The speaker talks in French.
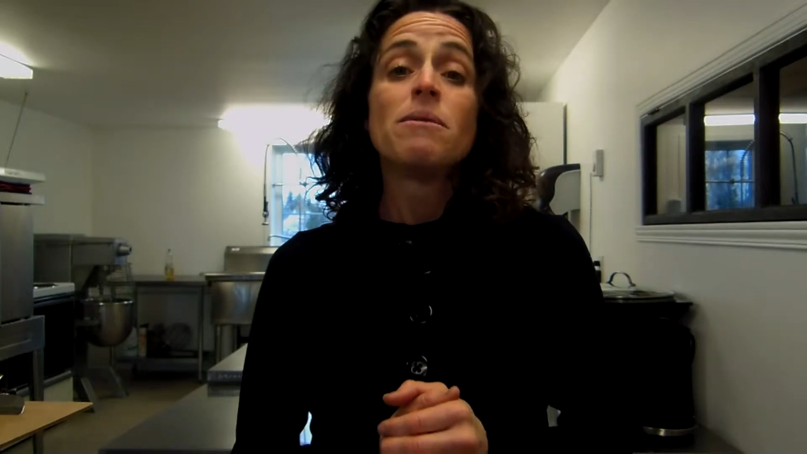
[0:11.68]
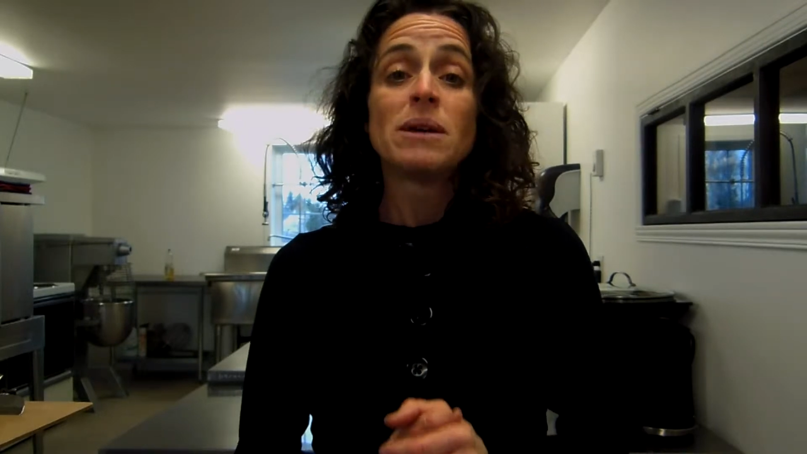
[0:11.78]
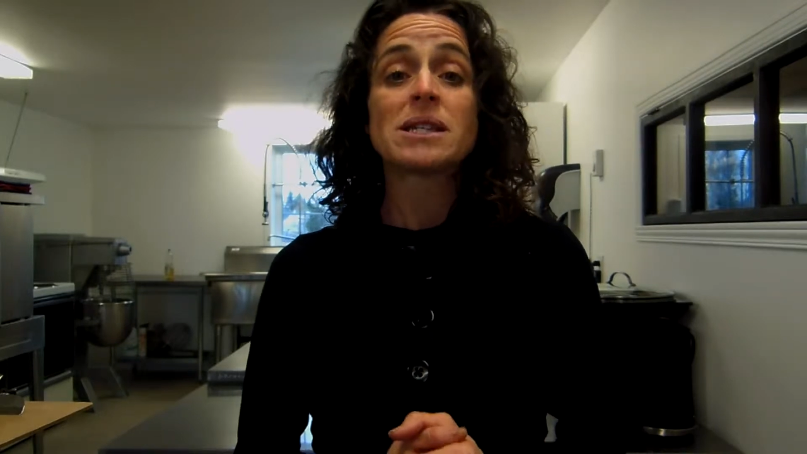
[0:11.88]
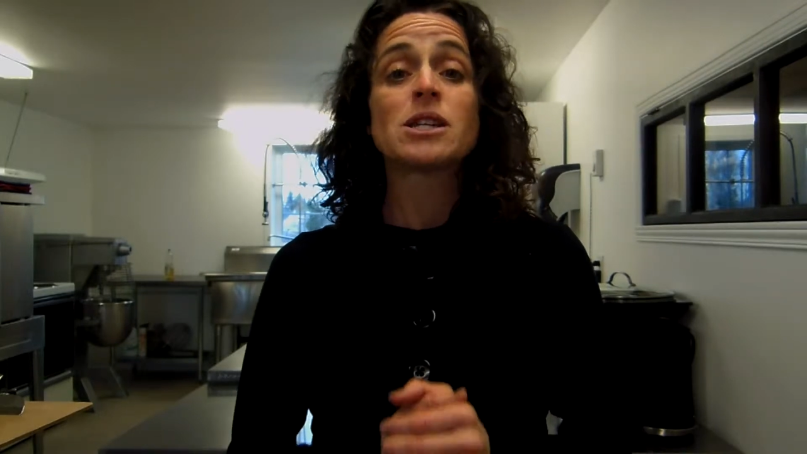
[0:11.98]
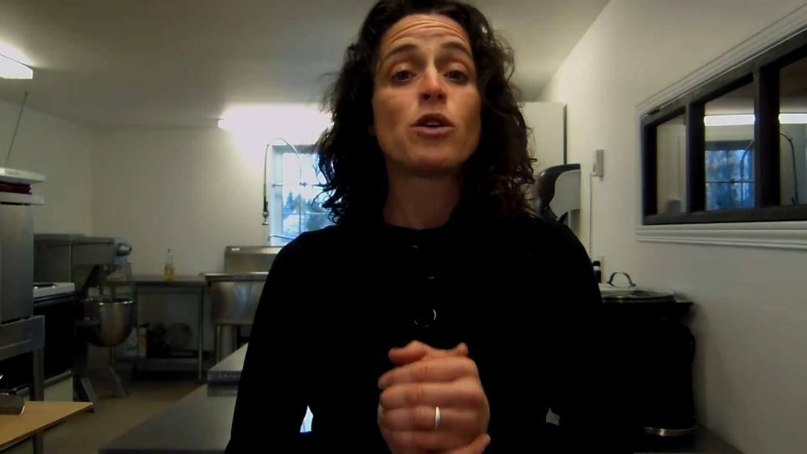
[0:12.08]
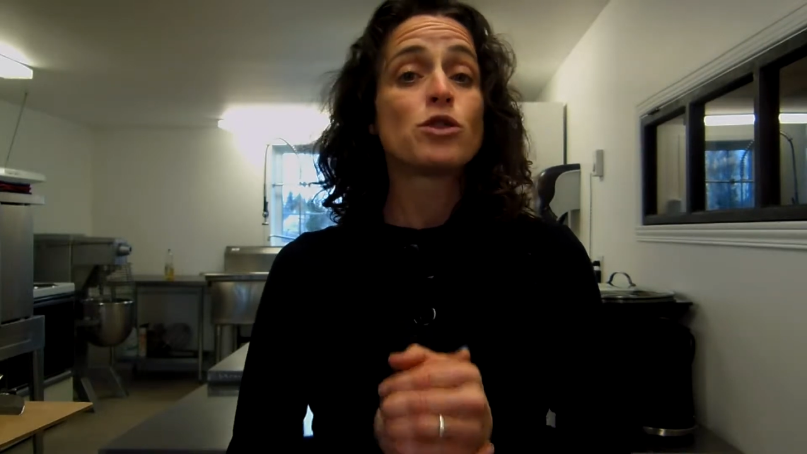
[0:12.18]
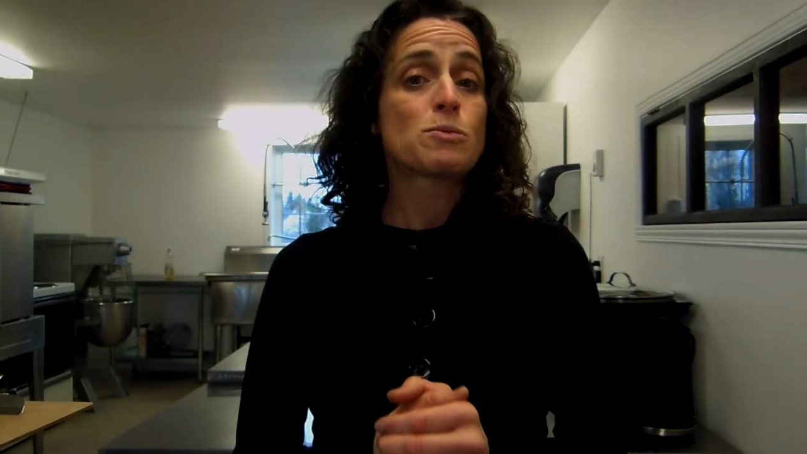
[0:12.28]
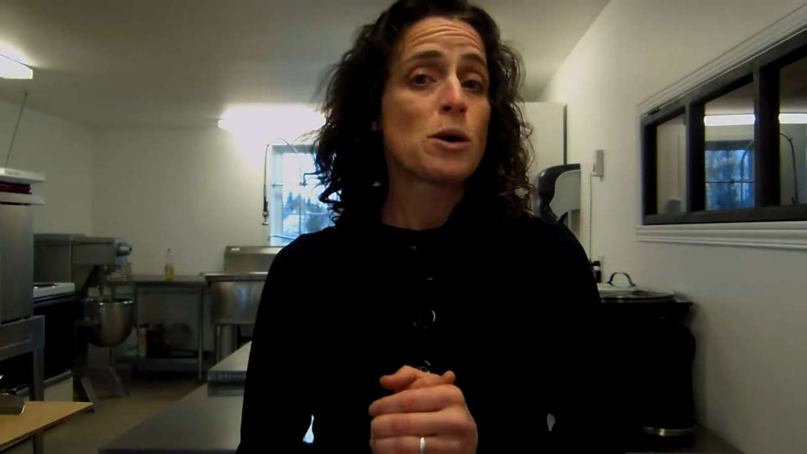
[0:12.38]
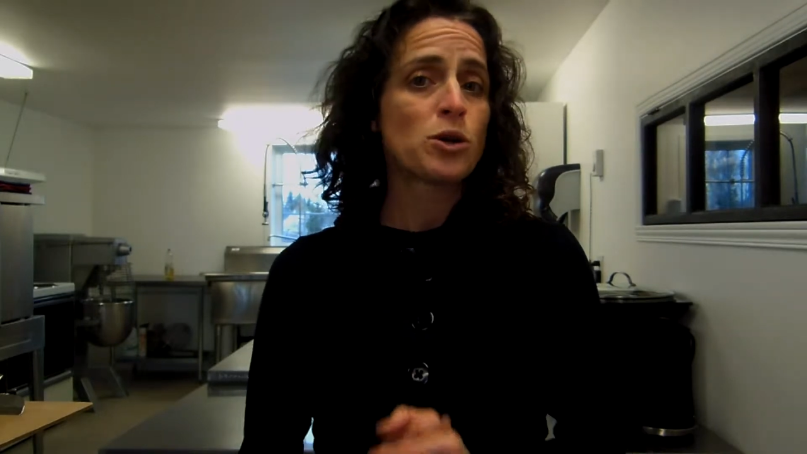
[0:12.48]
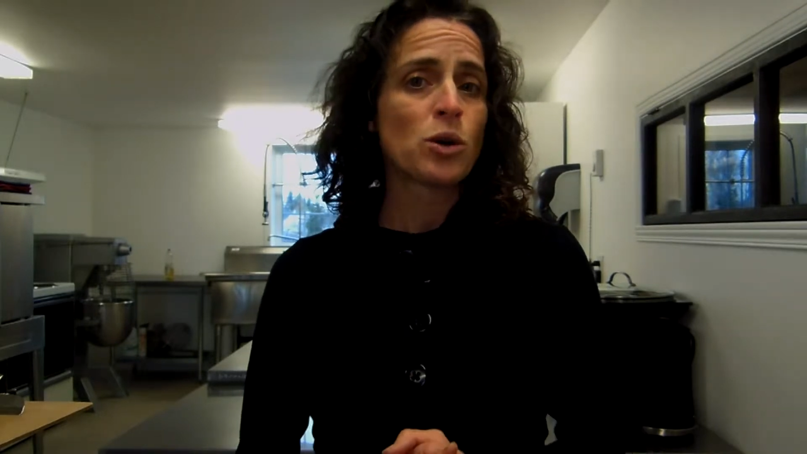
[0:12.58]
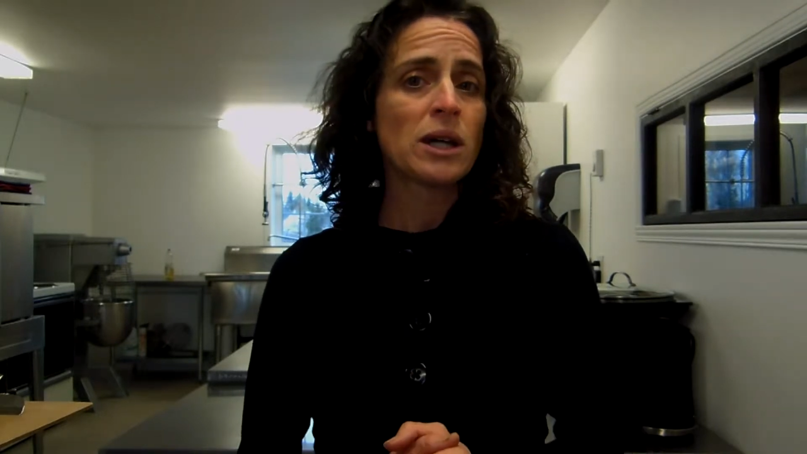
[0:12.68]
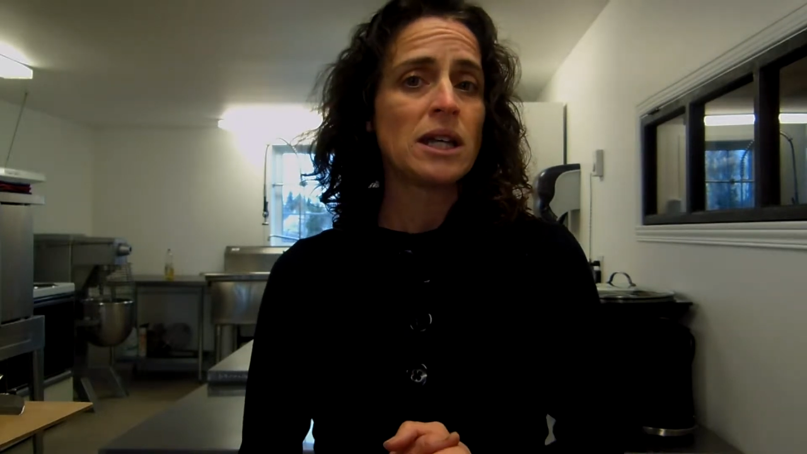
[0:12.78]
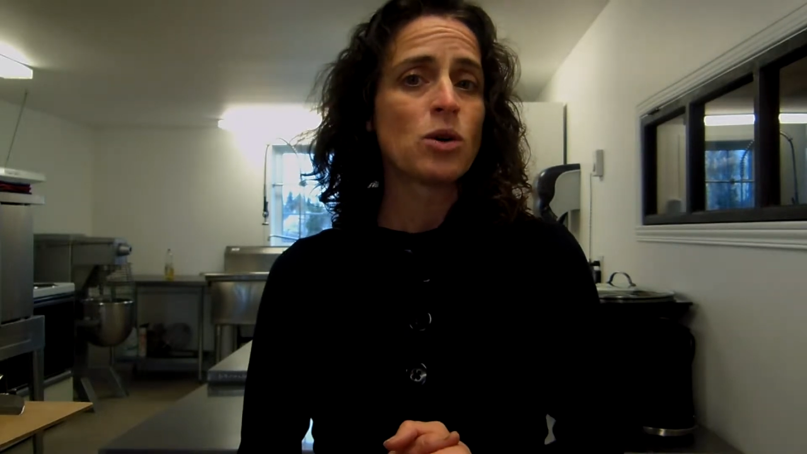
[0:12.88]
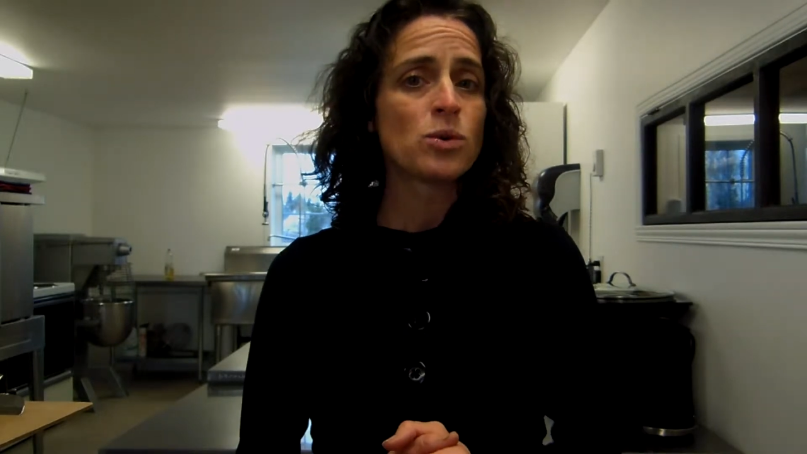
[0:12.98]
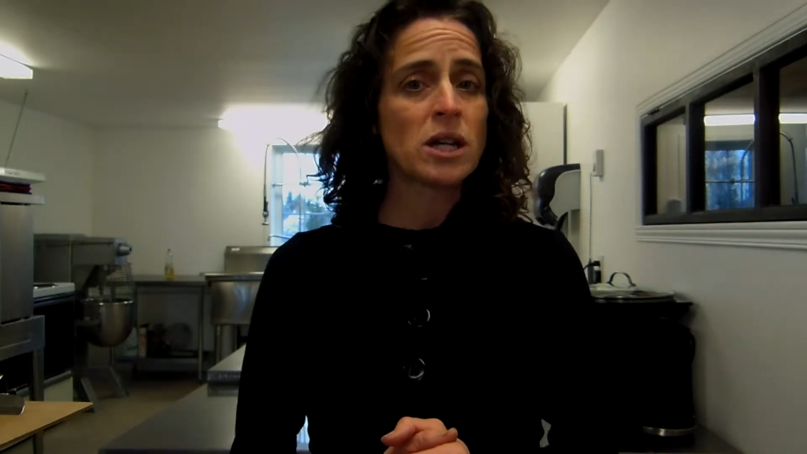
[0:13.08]
Mais si on veut se procurer des
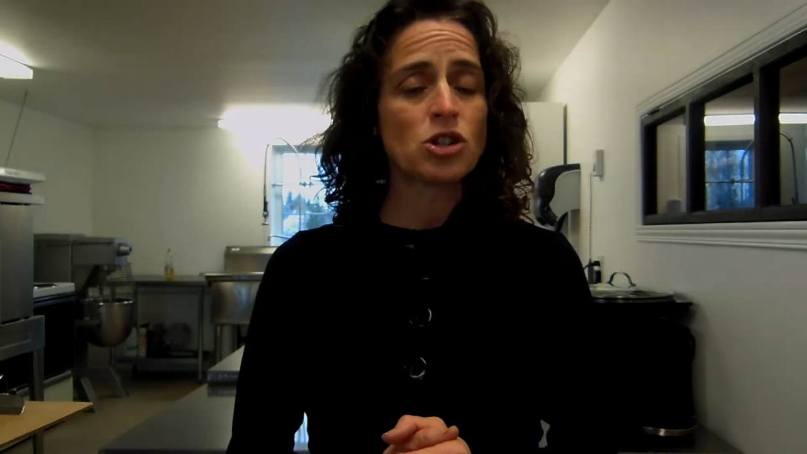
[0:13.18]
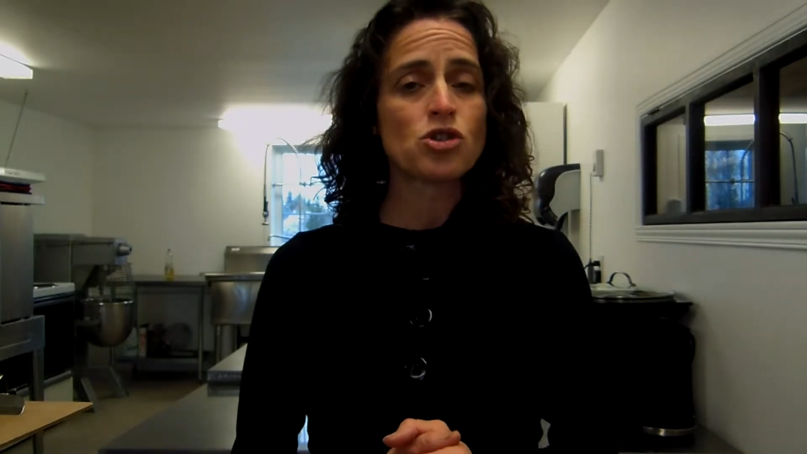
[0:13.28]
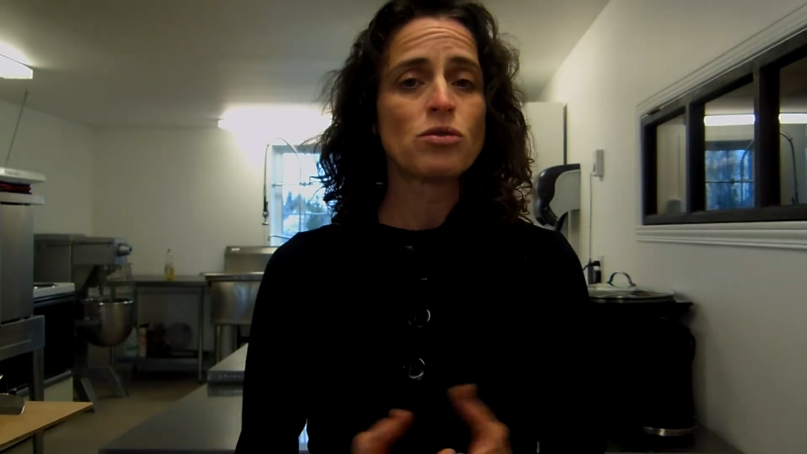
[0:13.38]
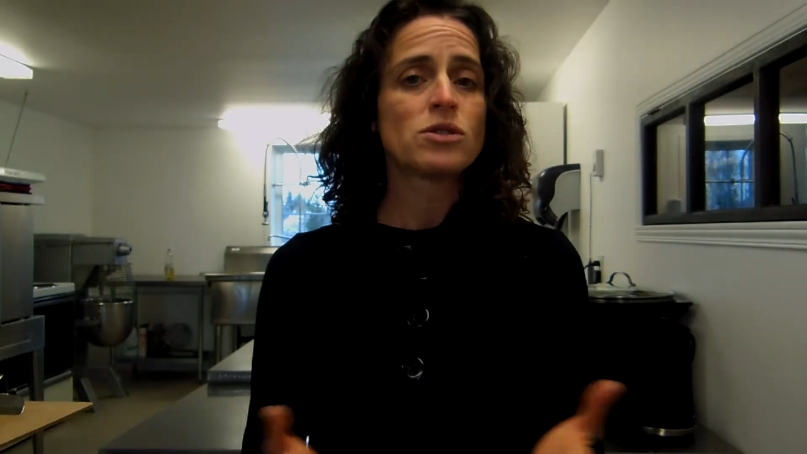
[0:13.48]
gros artichauts,